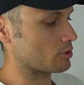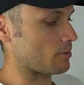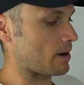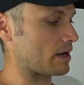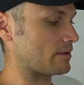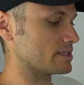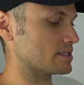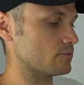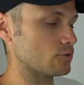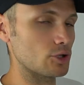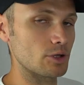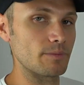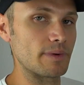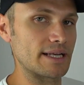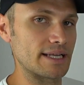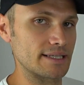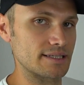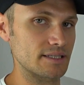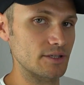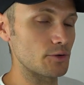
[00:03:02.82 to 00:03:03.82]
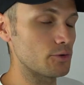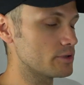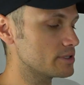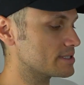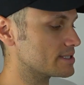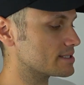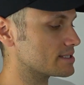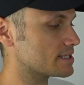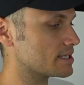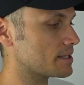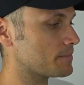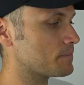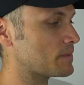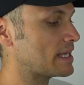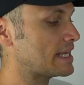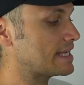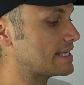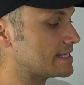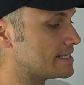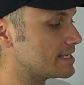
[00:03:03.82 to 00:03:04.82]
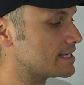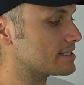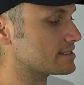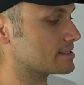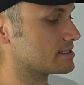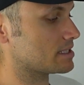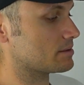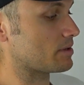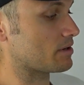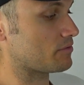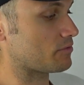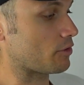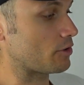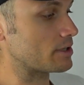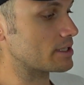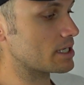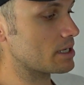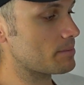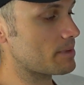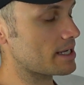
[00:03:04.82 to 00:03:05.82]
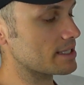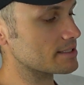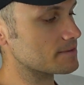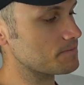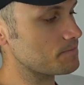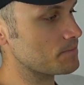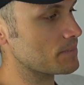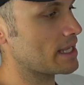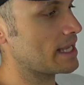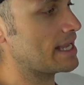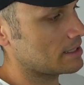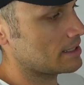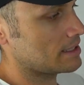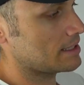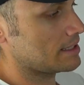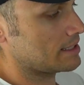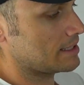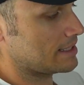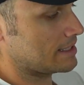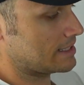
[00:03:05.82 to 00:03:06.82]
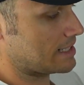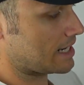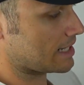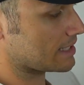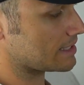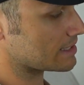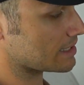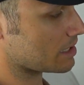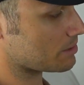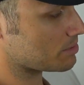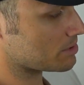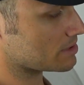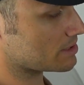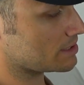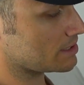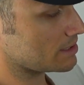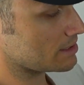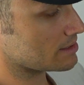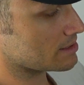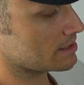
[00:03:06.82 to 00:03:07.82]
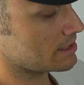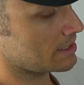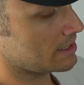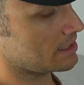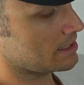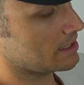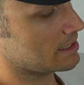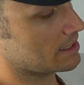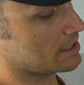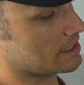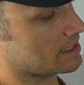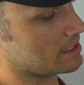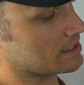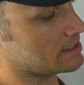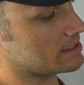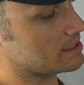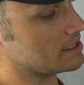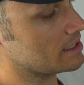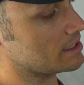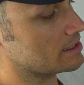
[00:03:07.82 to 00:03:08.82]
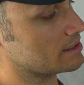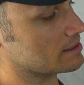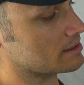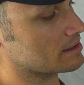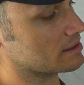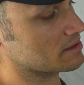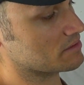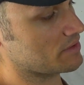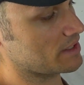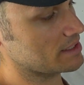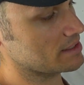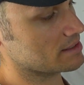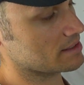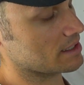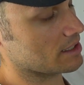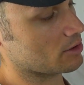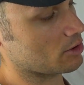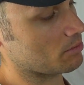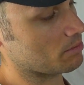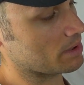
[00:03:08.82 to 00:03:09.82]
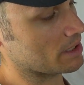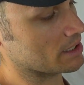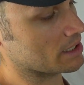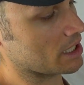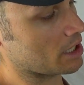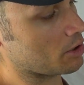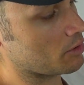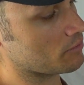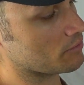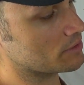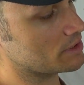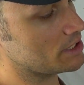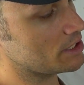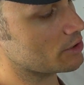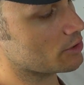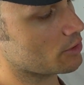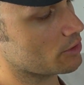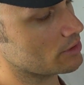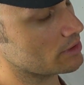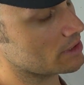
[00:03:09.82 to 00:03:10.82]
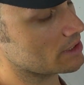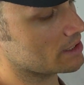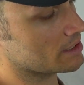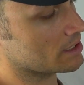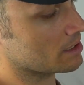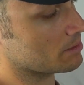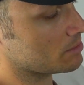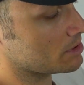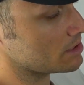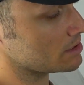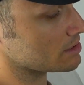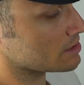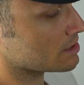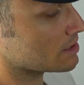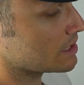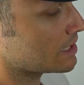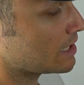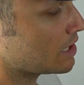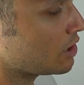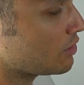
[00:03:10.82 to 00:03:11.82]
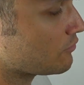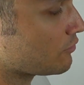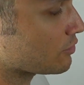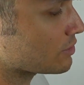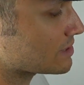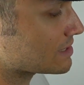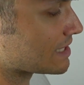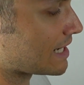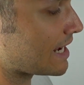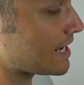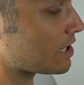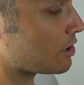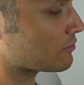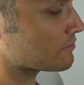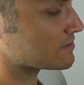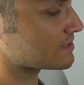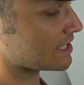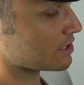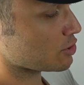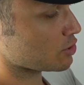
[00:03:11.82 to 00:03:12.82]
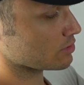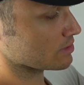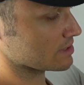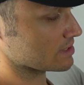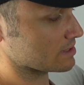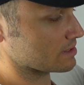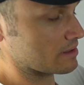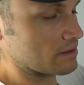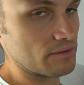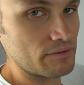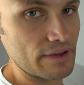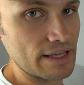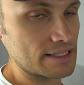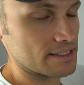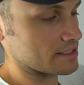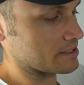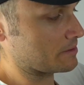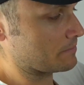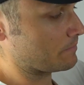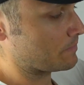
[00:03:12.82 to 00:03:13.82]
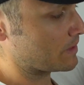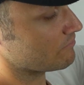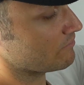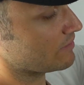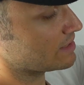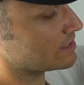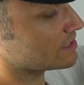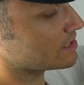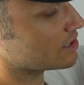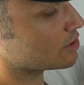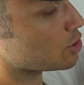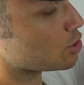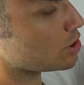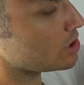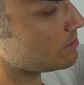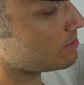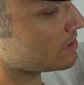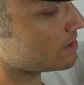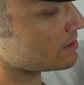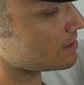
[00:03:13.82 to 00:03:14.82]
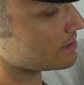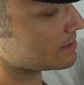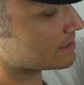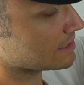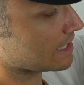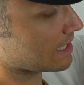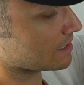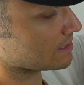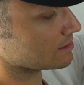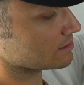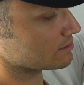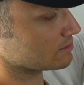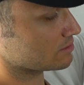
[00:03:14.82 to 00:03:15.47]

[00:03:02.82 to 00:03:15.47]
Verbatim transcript: Normalerweise würde man jetzt die Hülse sehen. Hier ist es aber folgendermaßen. Nach hinten repetiert, geht hier hinten das Fenster komplett auf und hier könnt ihr nämlich von 3 auf 6 Schuss wechseln. Wenn ihr den Schieber nach